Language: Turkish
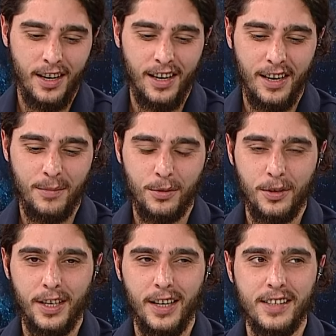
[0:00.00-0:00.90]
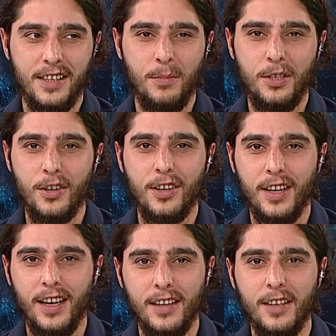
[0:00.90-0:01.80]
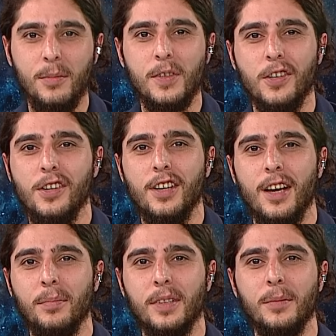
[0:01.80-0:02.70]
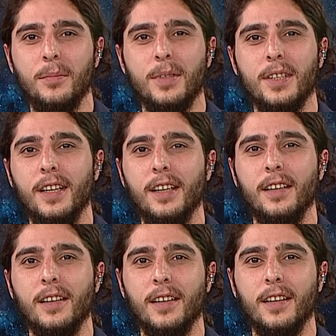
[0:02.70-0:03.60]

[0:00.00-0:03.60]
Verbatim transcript: E, bunları aslında birçok yayında, birçok yaptığım işte e,